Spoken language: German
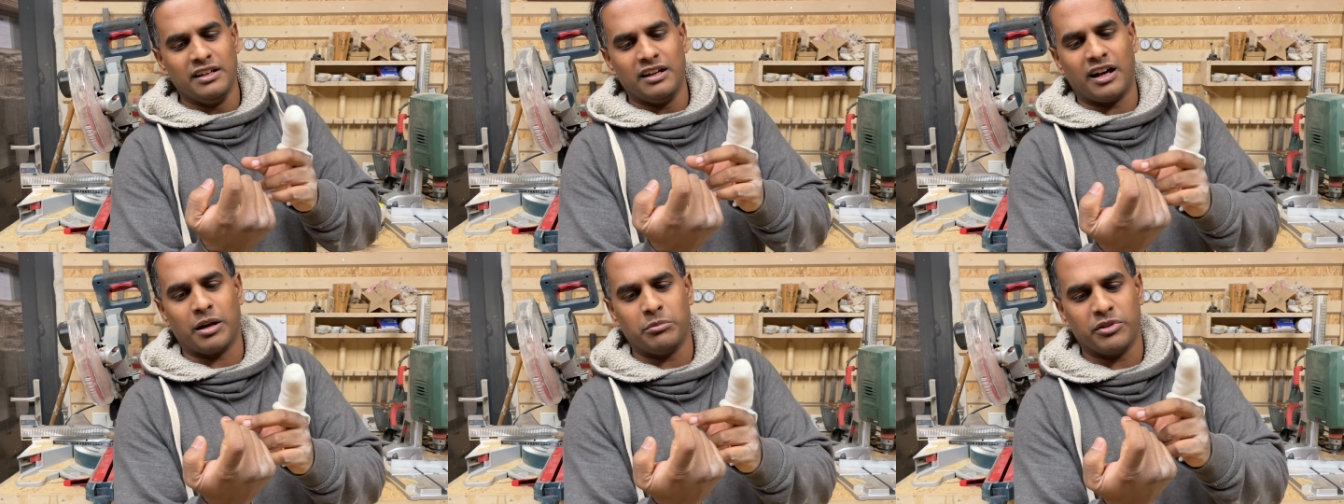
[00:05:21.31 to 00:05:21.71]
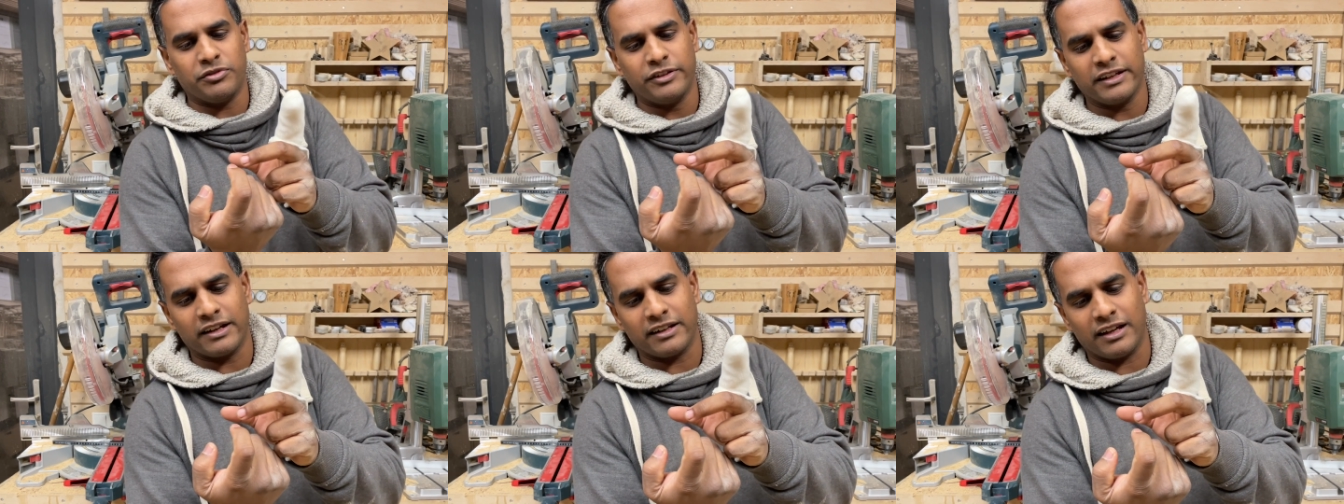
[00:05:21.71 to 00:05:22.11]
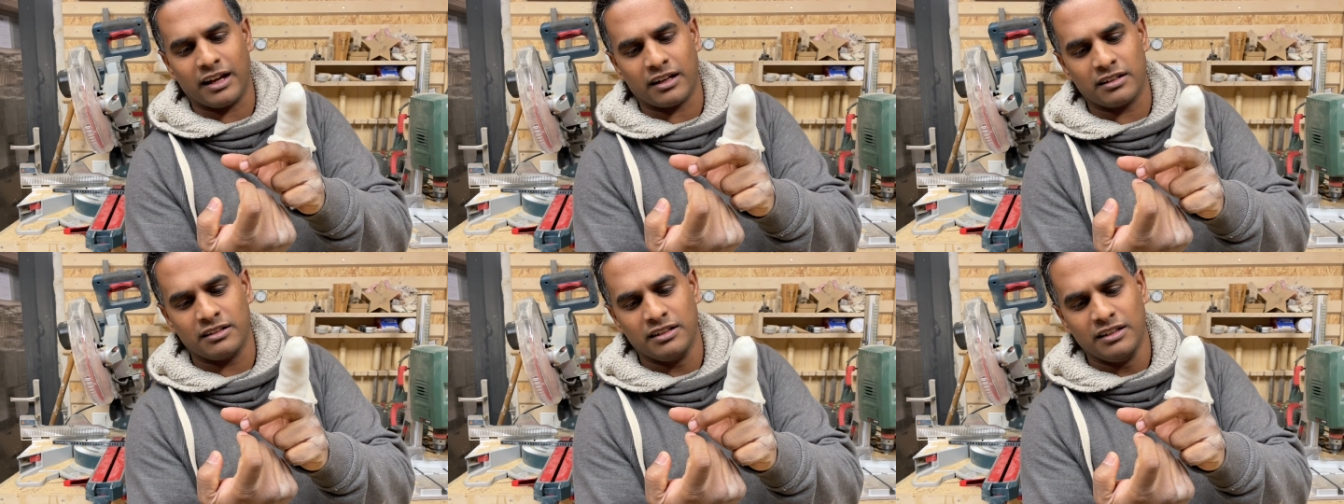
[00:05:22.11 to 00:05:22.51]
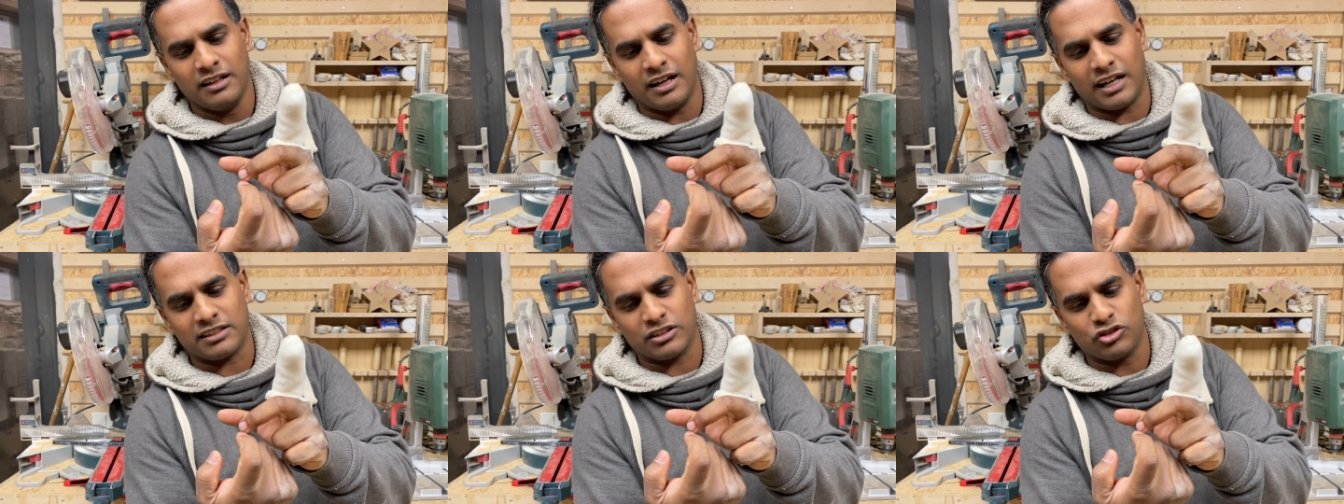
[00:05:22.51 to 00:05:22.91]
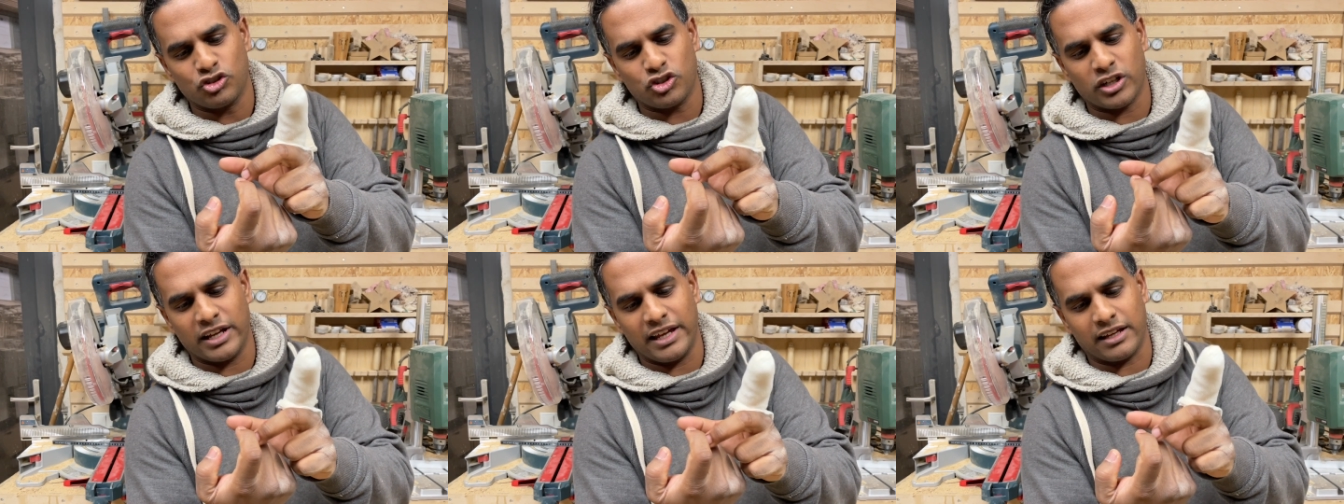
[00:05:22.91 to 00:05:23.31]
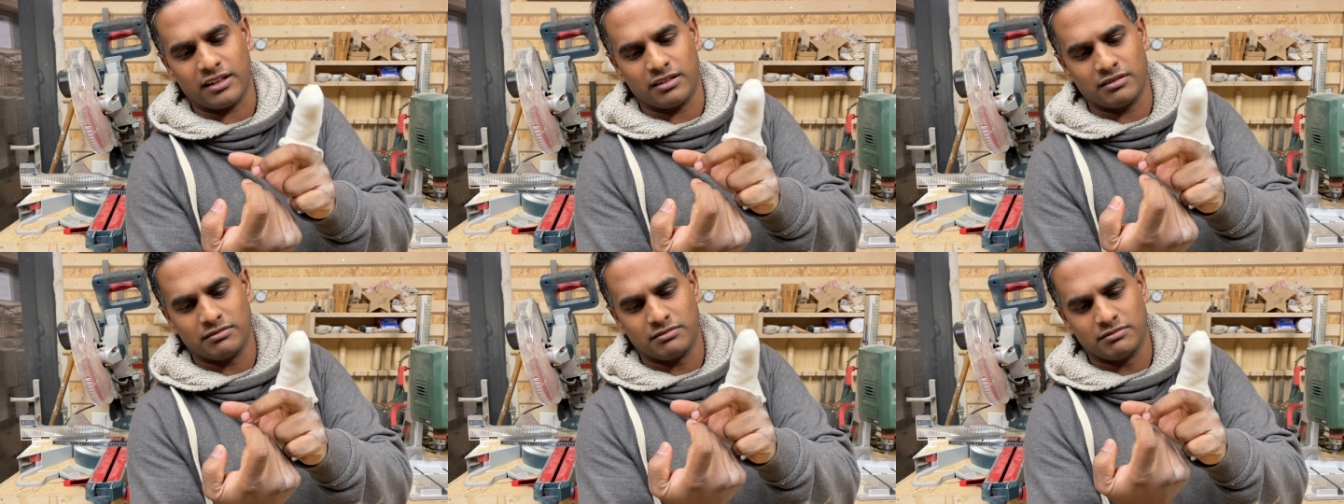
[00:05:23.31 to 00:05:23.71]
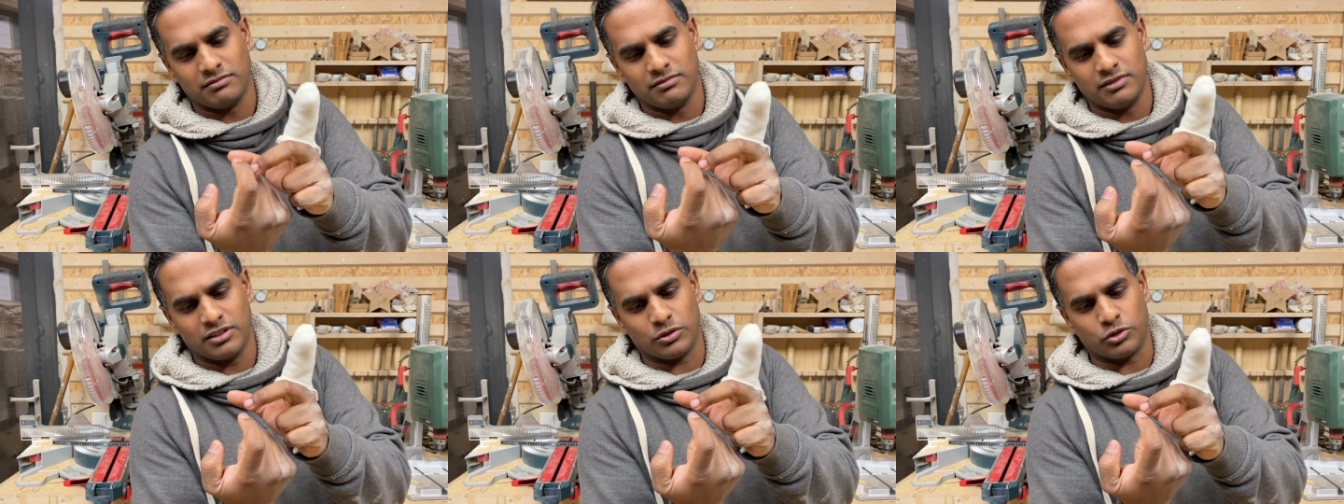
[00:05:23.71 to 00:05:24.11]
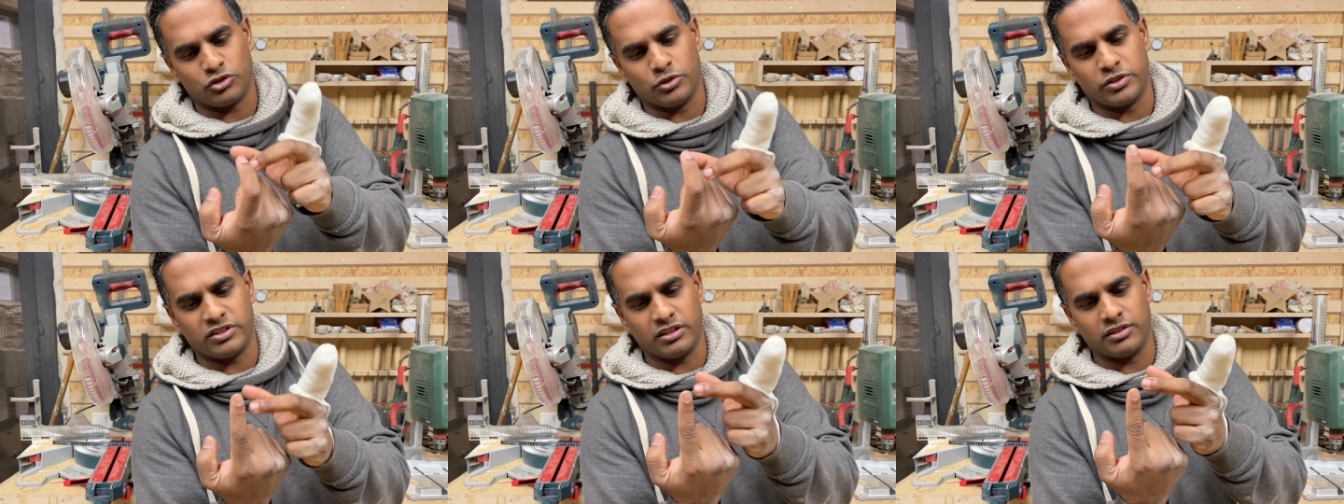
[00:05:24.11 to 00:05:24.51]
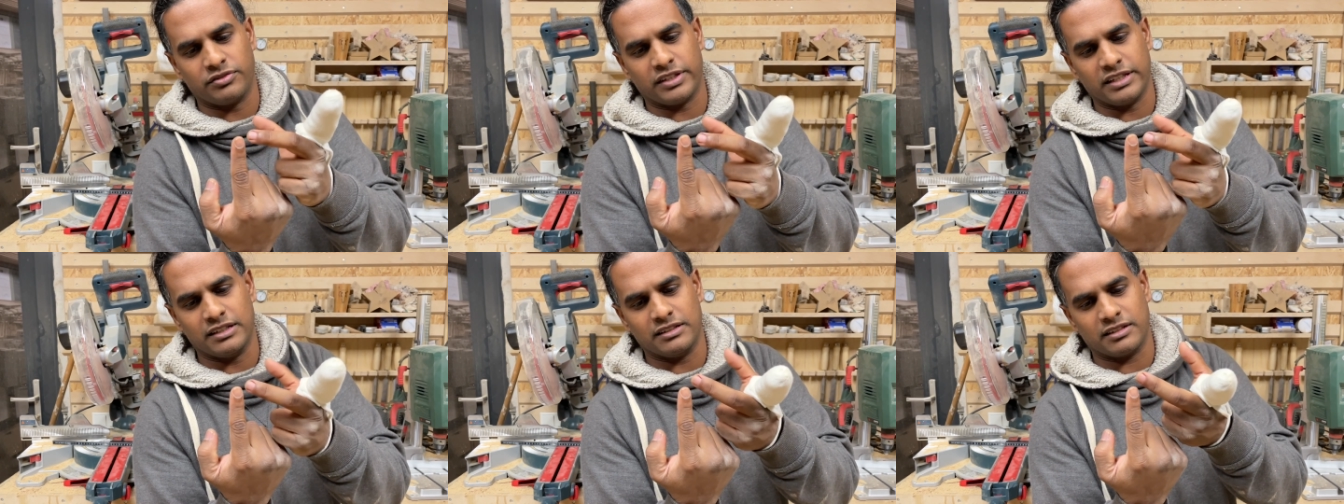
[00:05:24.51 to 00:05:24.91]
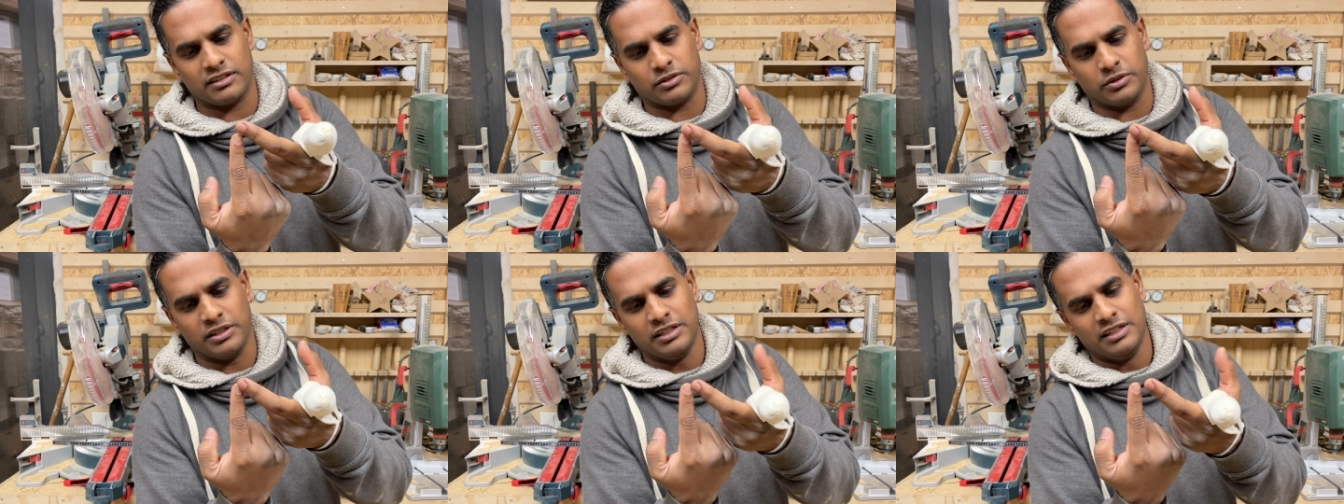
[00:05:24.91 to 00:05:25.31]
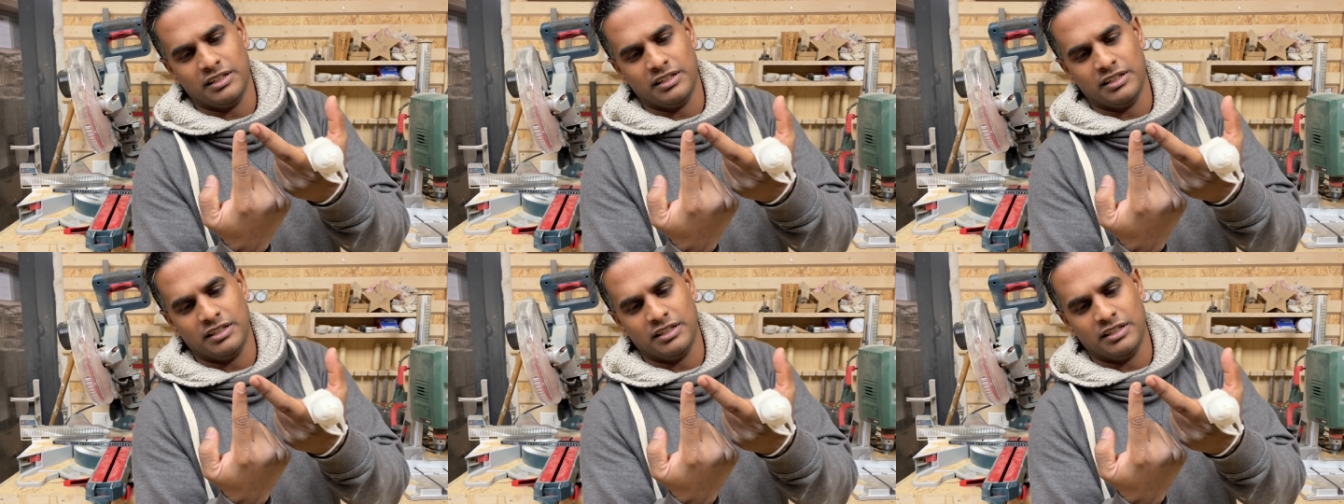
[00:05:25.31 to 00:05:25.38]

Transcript: am Fingernagel hat schräg so ein Stückchen gefehlt. Also